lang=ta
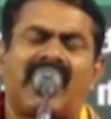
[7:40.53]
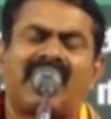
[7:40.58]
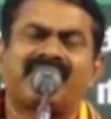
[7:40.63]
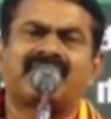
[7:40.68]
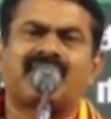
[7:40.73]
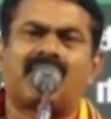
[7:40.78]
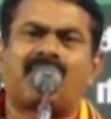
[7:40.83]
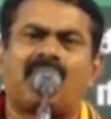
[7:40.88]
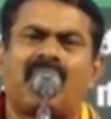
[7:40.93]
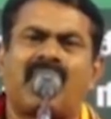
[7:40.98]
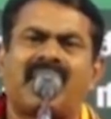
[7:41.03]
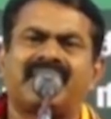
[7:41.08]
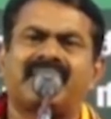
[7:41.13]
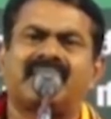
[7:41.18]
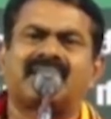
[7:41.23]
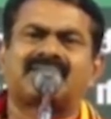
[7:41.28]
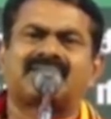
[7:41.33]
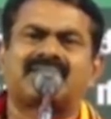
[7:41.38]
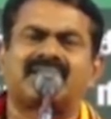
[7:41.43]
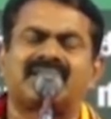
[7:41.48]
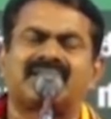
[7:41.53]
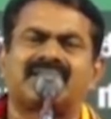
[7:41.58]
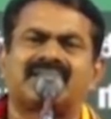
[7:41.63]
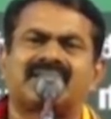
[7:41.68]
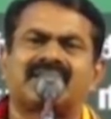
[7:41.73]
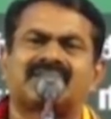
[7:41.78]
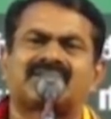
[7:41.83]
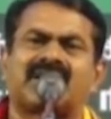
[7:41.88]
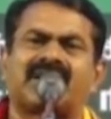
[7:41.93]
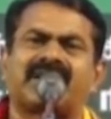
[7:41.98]
அந்த மாநிலத்தில்
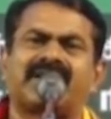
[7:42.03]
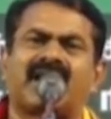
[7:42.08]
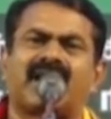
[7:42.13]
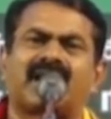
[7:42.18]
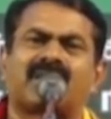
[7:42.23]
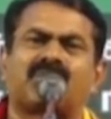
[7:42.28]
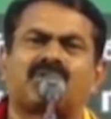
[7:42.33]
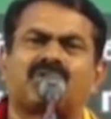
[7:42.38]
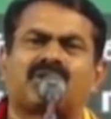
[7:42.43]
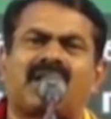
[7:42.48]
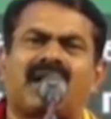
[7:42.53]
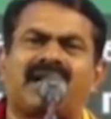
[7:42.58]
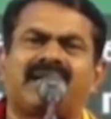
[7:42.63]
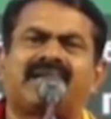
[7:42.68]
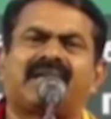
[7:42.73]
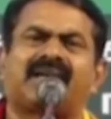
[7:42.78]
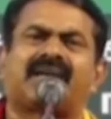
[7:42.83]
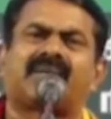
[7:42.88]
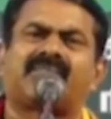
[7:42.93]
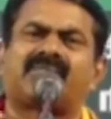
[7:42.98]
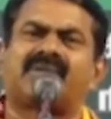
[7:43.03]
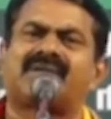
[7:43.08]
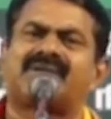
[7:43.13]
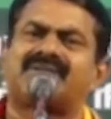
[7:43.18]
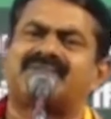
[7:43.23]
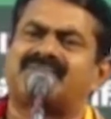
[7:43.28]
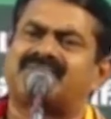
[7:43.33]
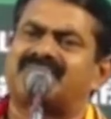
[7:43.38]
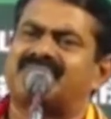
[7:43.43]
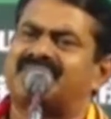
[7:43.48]
இருக்கிற தனியார் முதலாளிகளிடம்
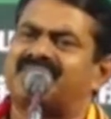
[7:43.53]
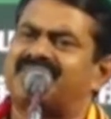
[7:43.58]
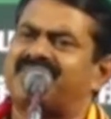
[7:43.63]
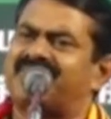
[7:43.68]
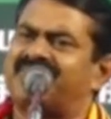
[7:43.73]
இருந்து